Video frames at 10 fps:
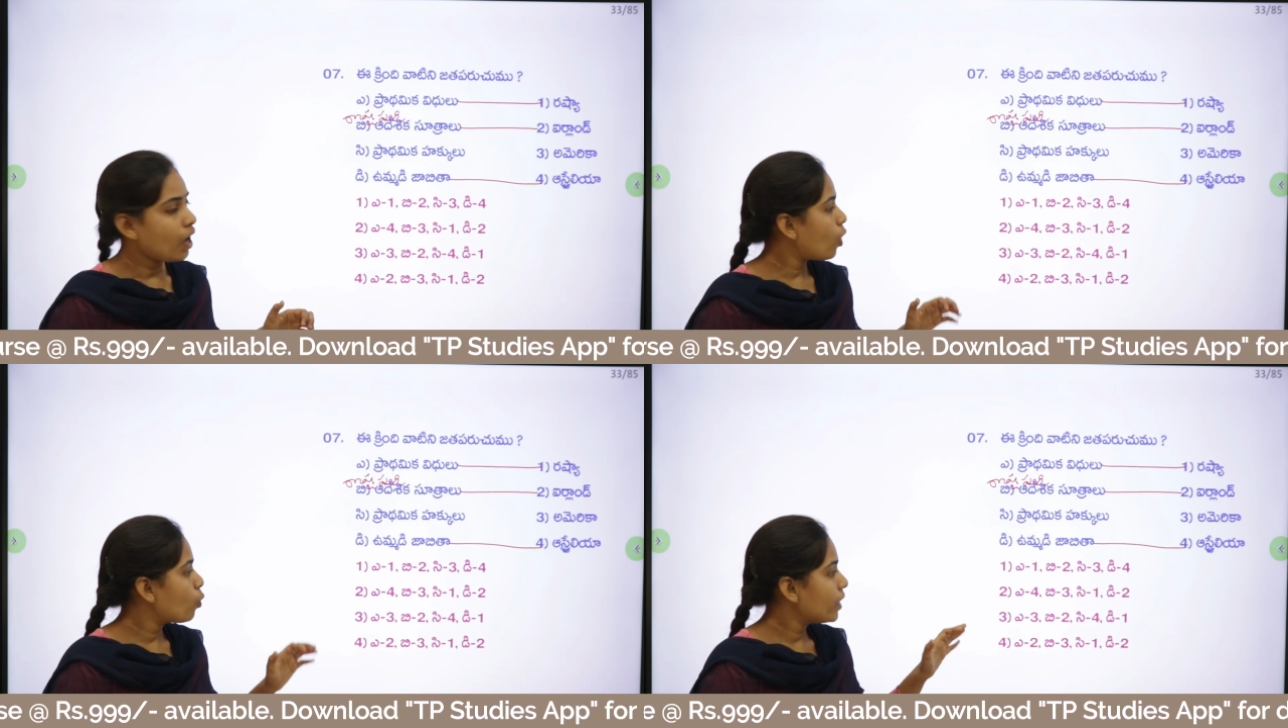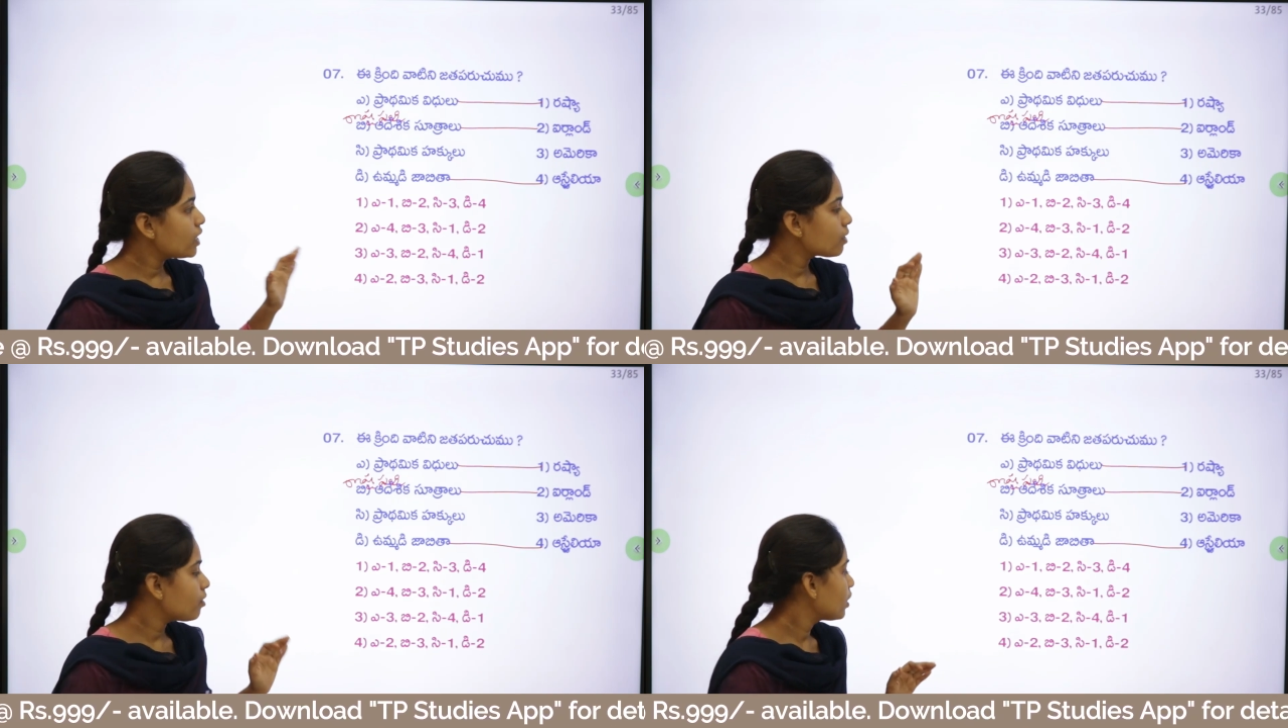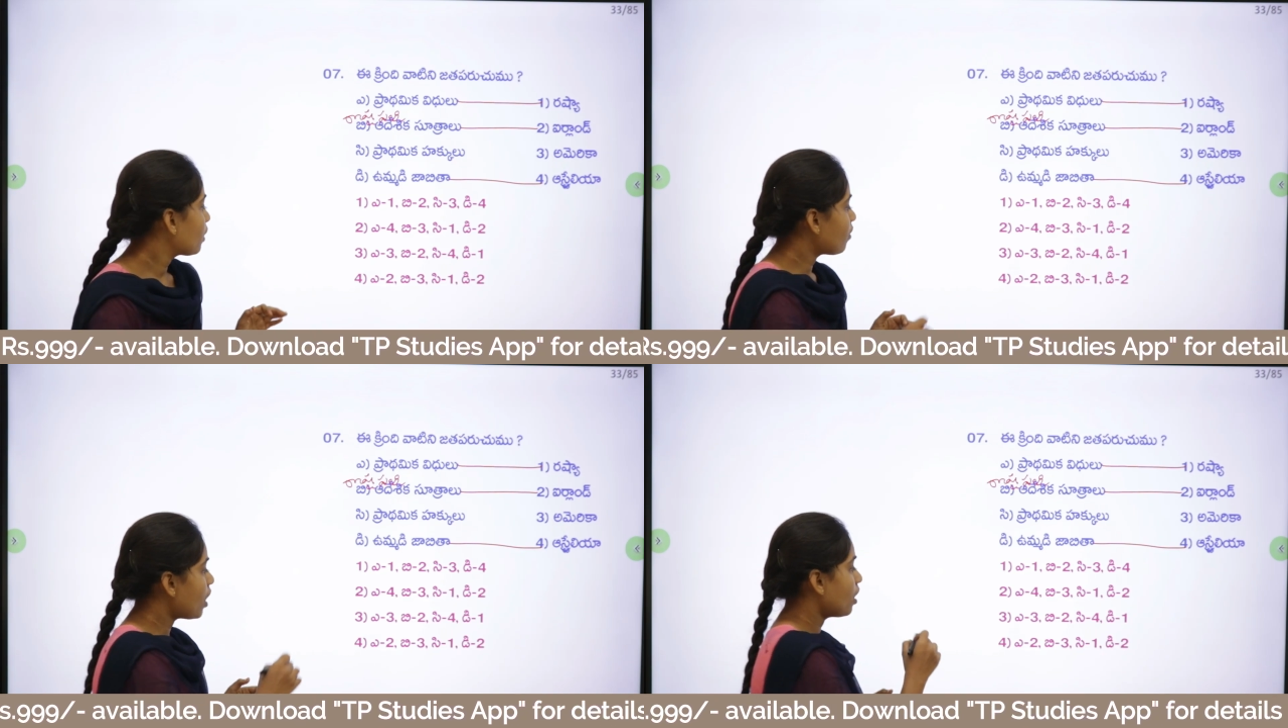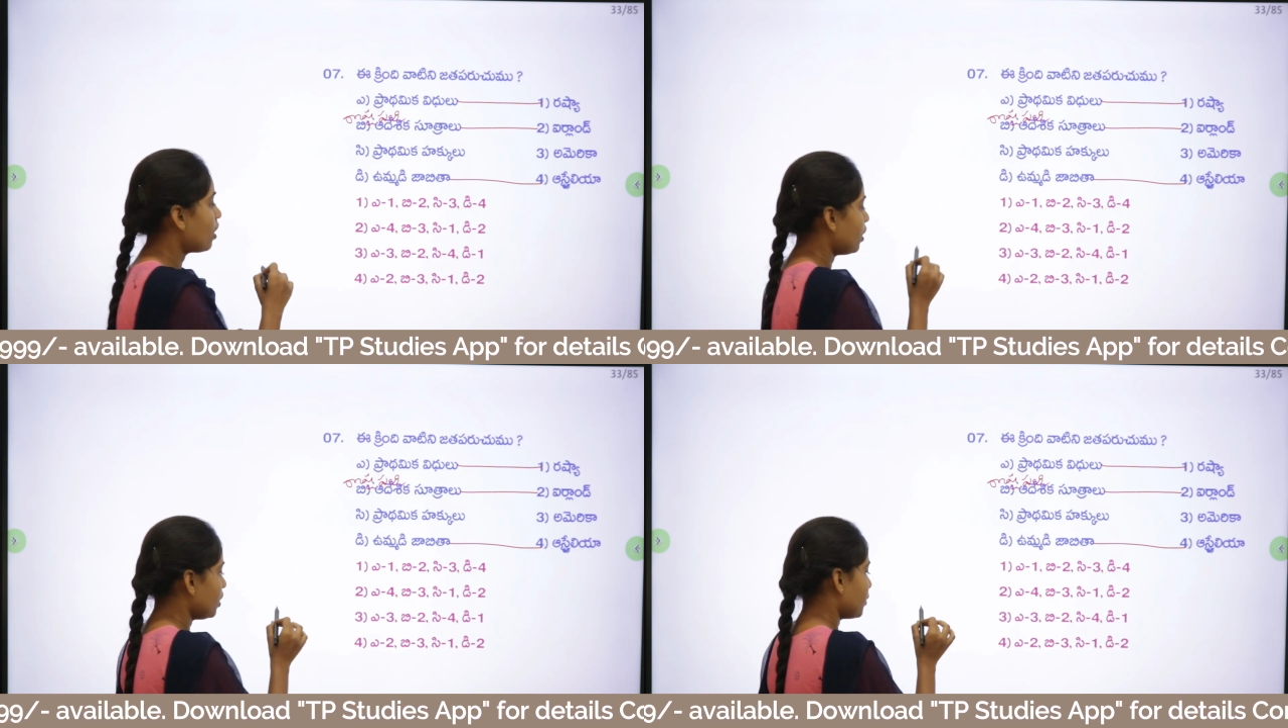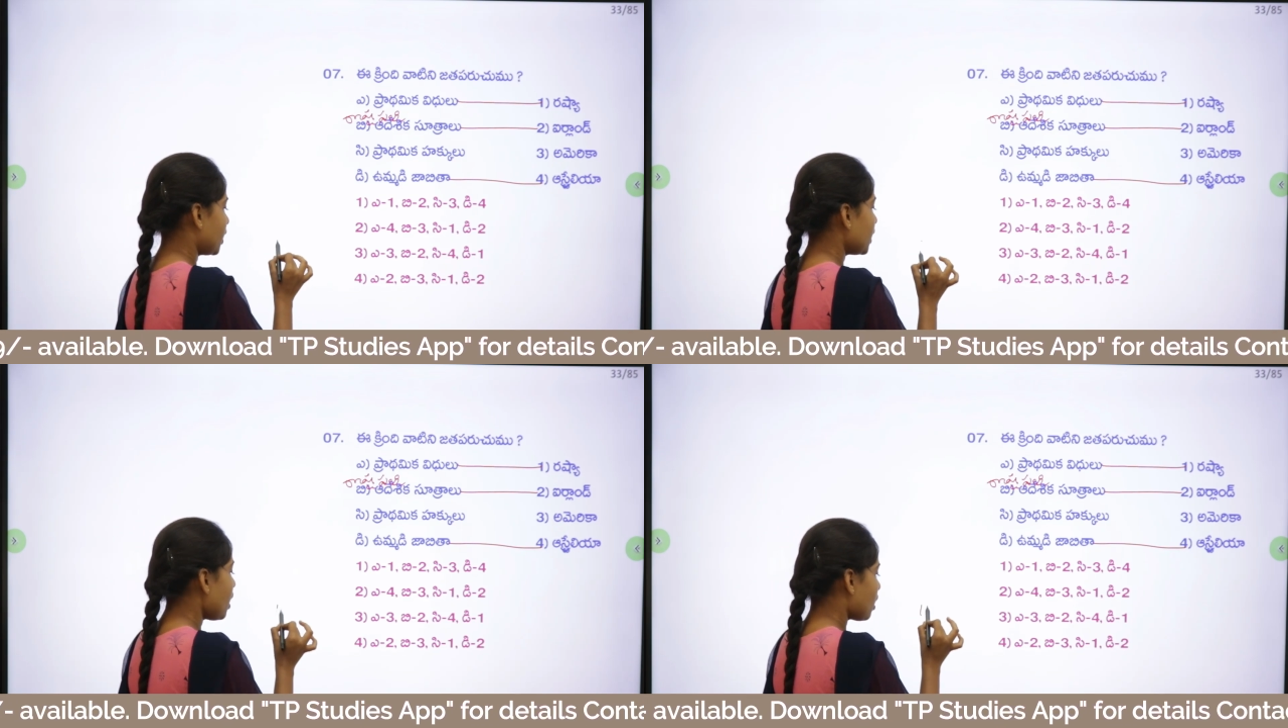ఆ ఉభయ సభ నిర్వహణ అనేది
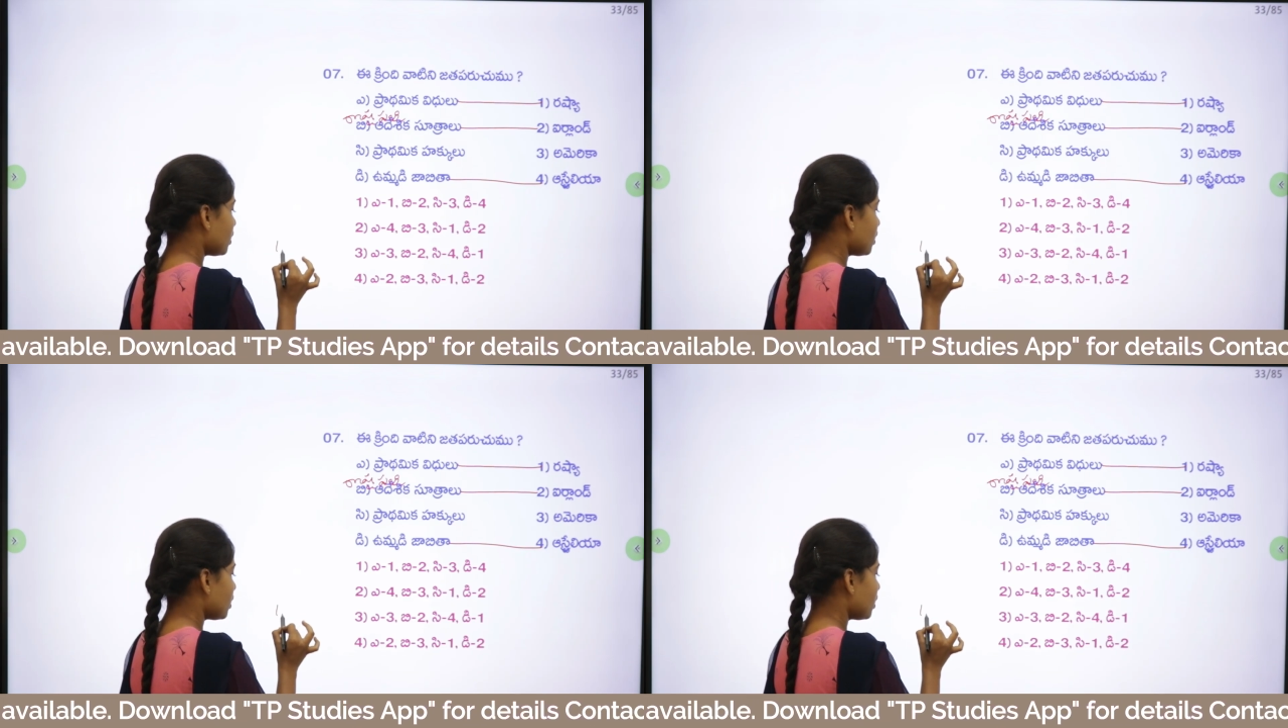మనకి